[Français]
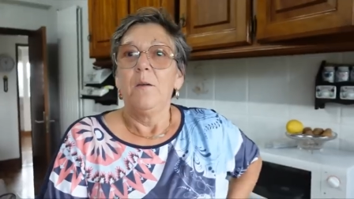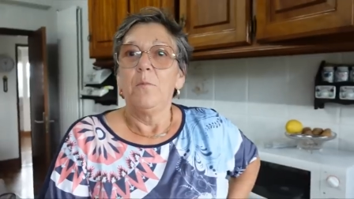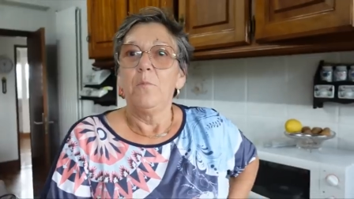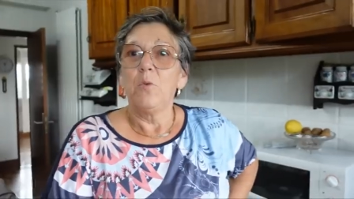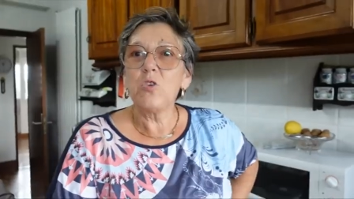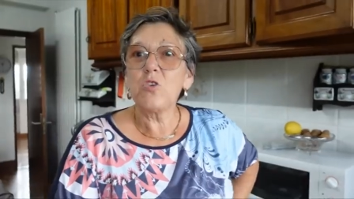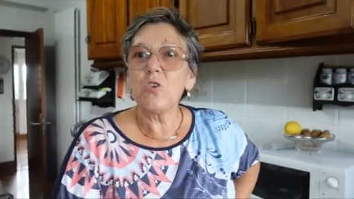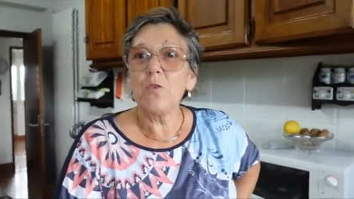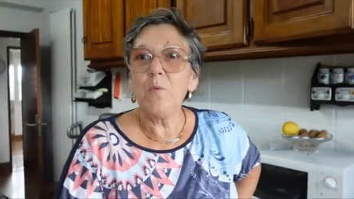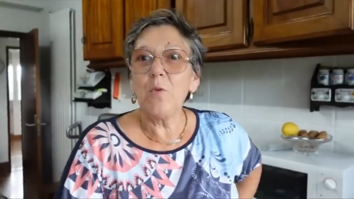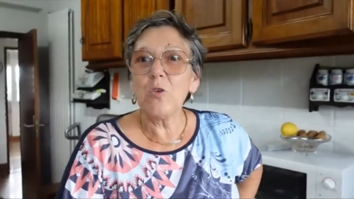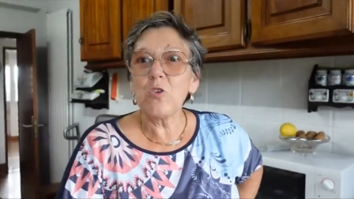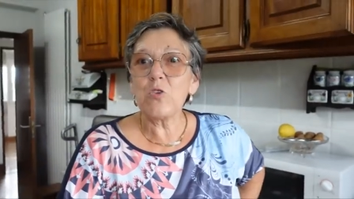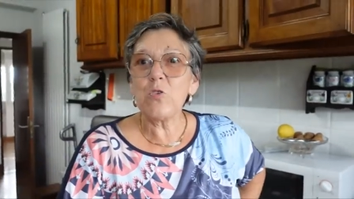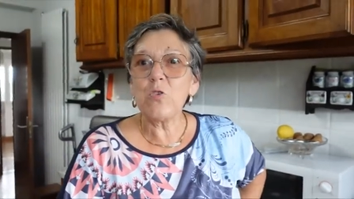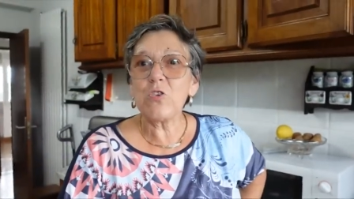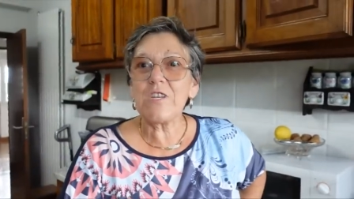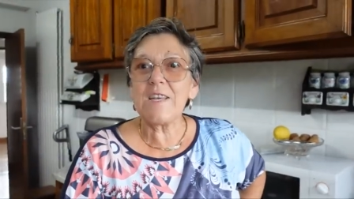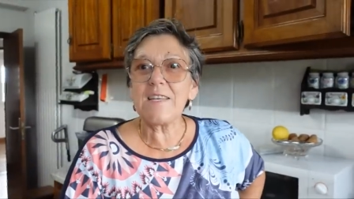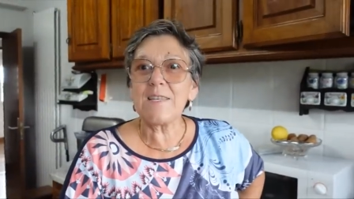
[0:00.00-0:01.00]
Bonjour,
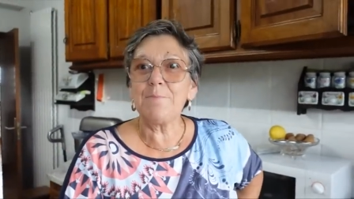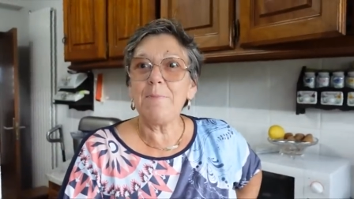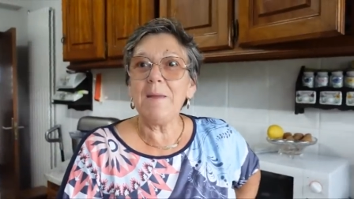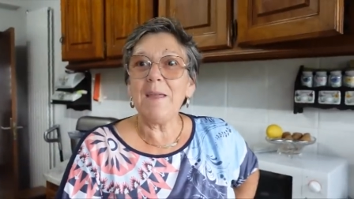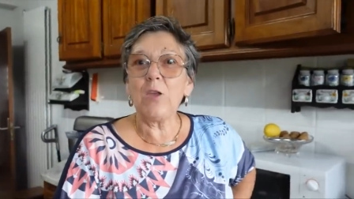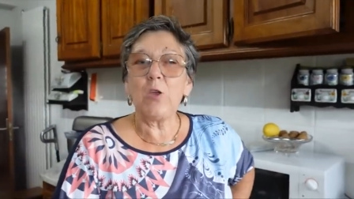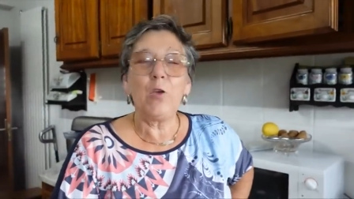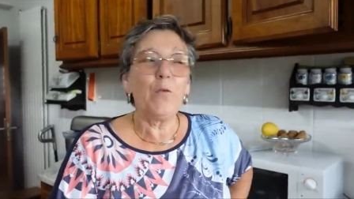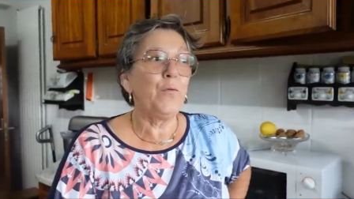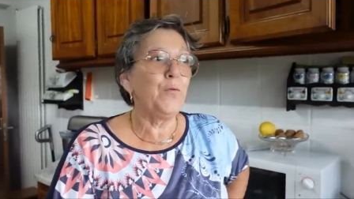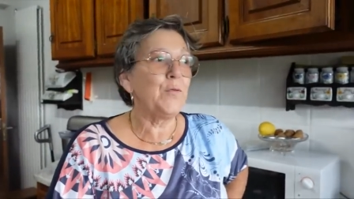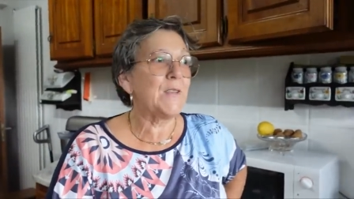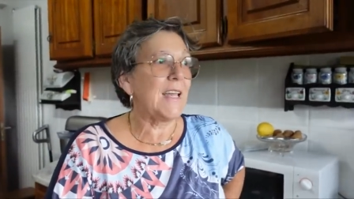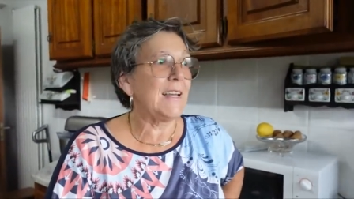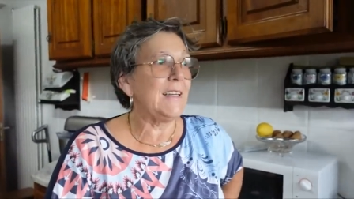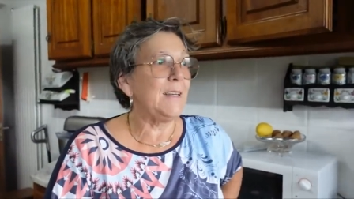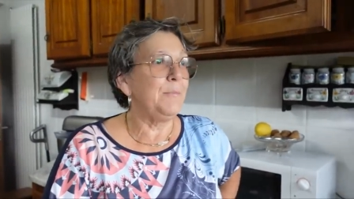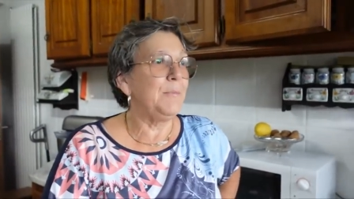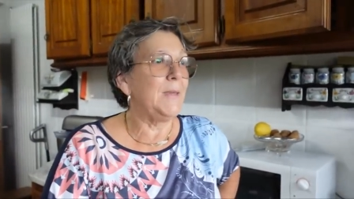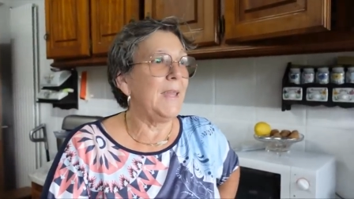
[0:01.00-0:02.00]
bonjour, j'espère que vous
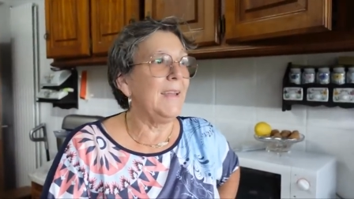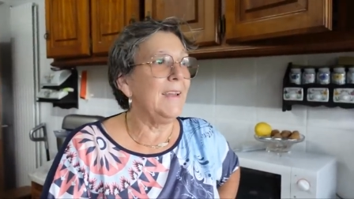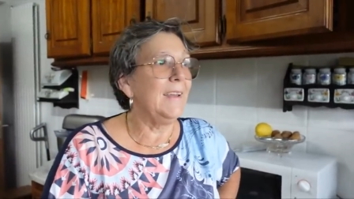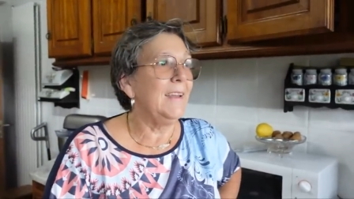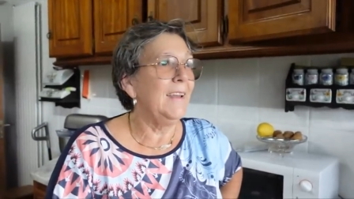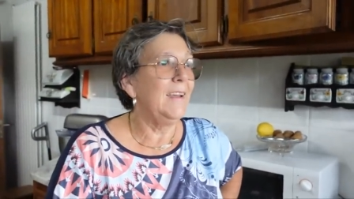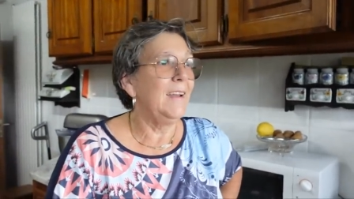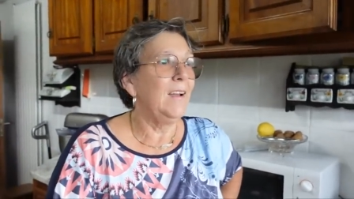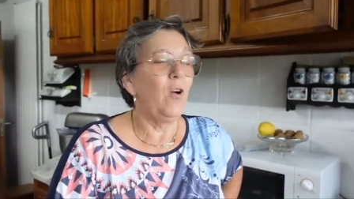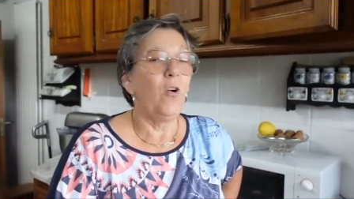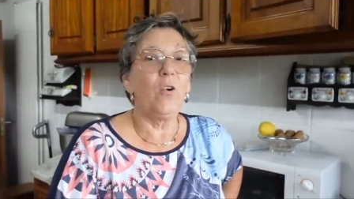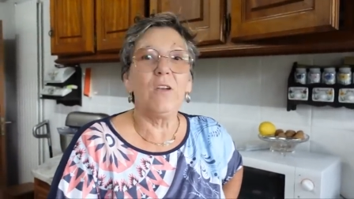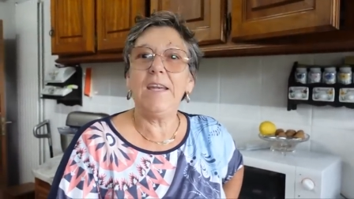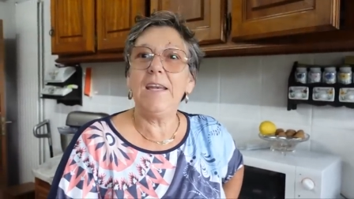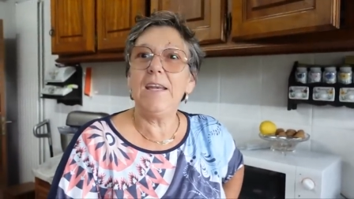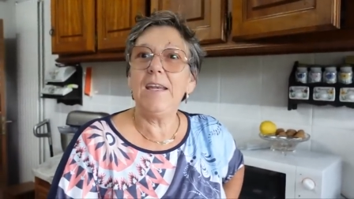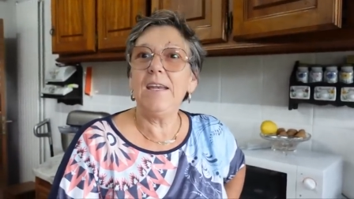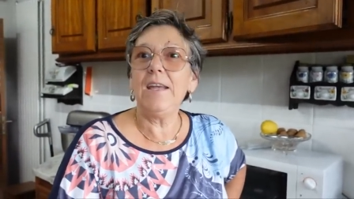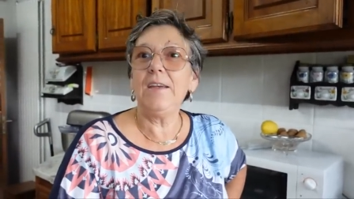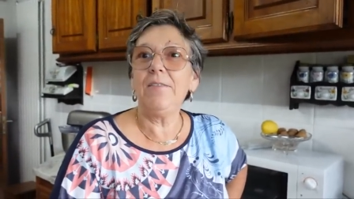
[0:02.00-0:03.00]
allez bien. On
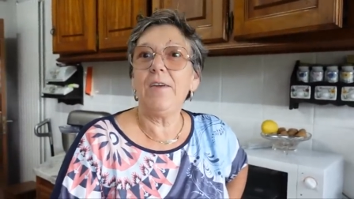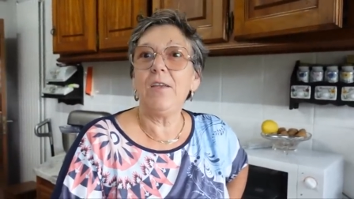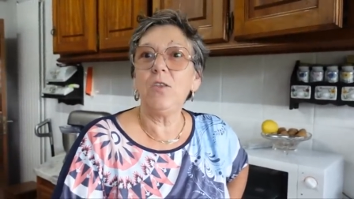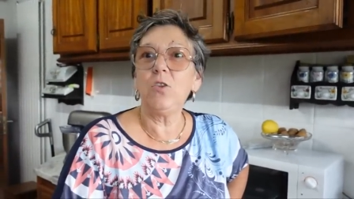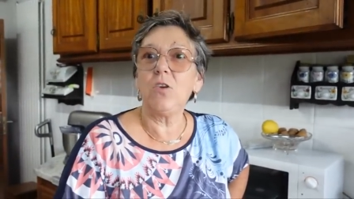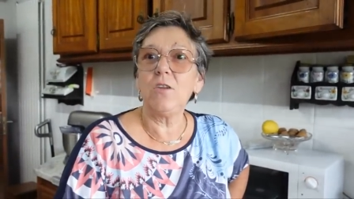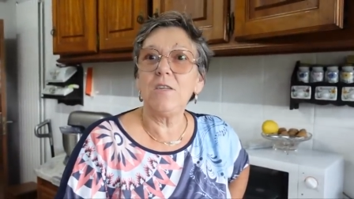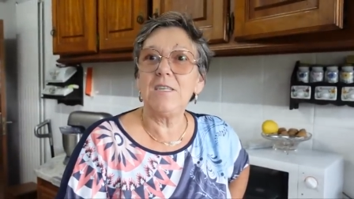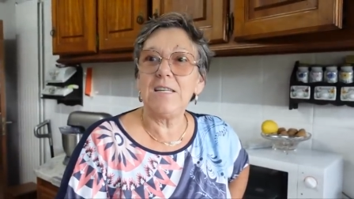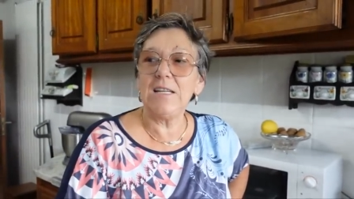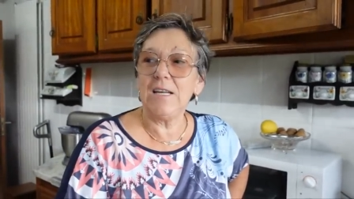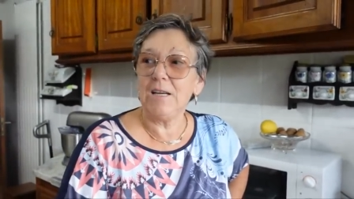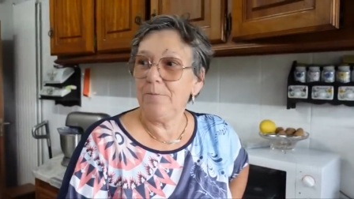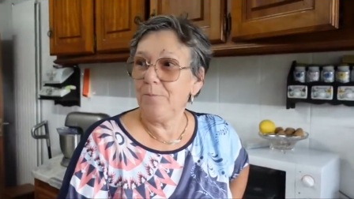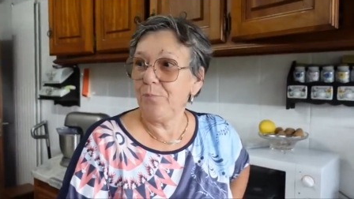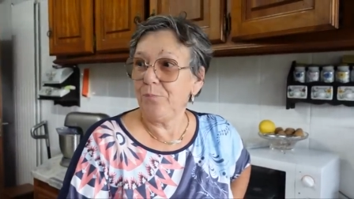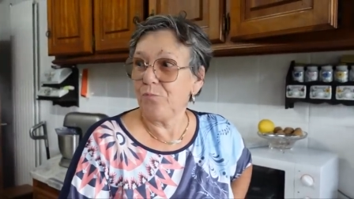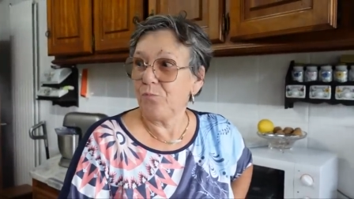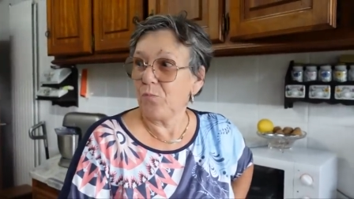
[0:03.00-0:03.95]
est vendredi.